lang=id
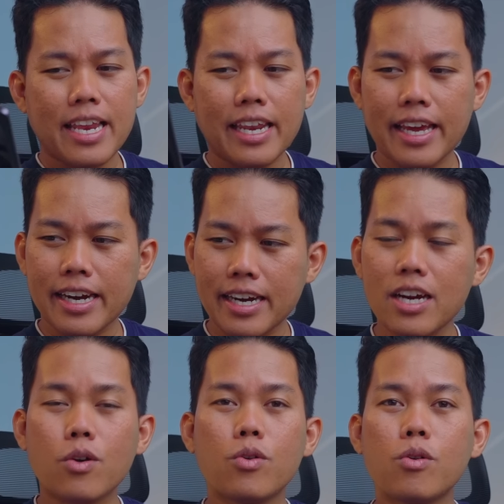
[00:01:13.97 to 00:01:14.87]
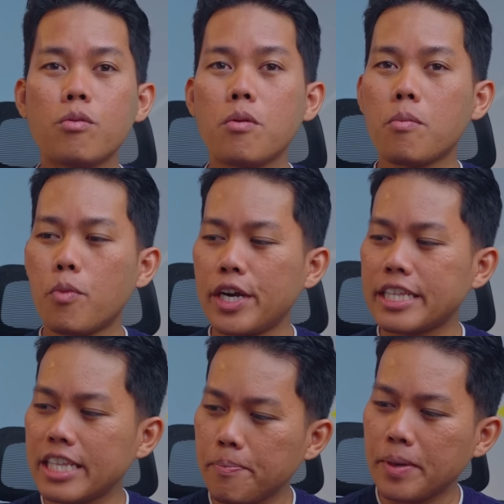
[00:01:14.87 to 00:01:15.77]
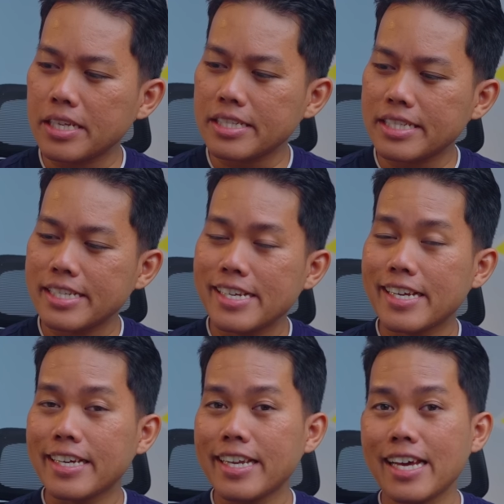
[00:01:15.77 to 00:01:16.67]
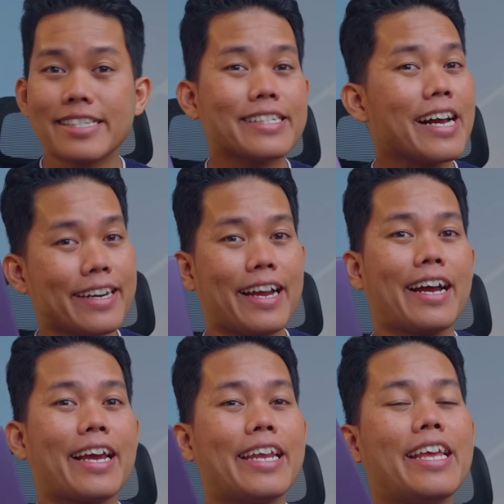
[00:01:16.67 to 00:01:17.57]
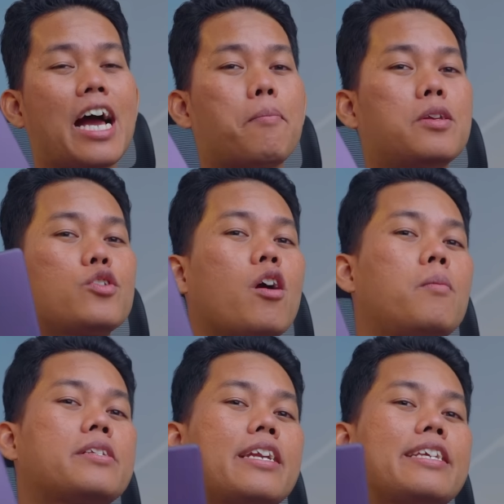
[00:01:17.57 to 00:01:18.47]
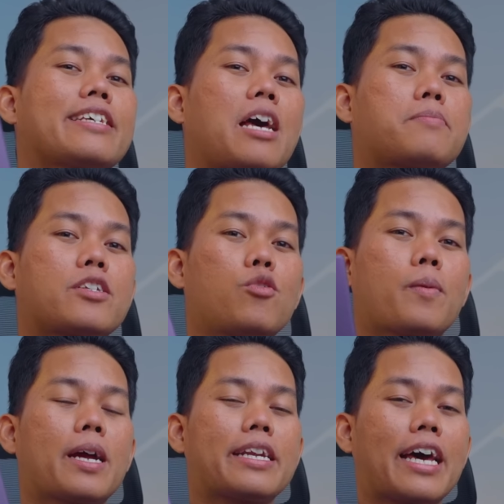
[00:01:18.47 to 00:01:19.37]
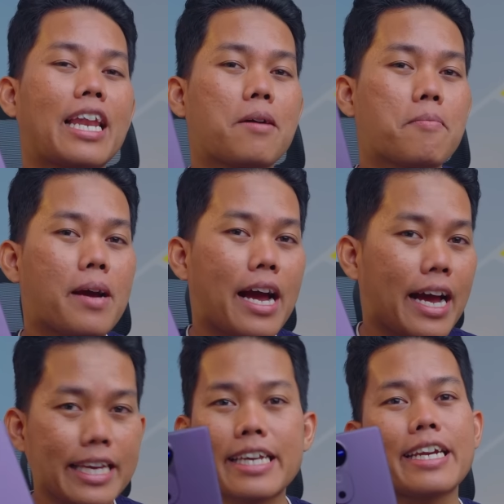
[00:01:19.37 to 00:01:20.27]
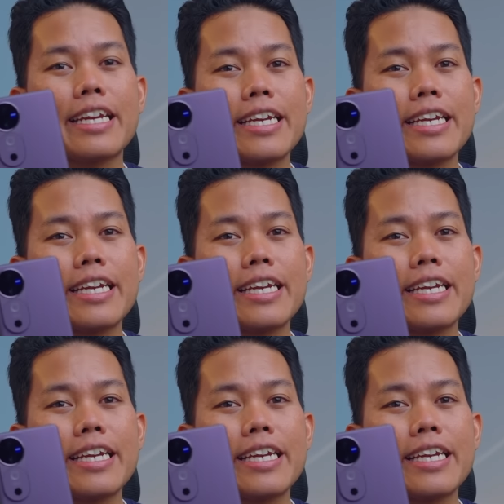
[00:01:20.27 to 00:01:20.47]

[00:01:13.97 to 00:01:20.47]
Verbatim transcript: layar lengkung, bodi tipis, dan sekarang ini HP juga bisa dicelap ke dalam air.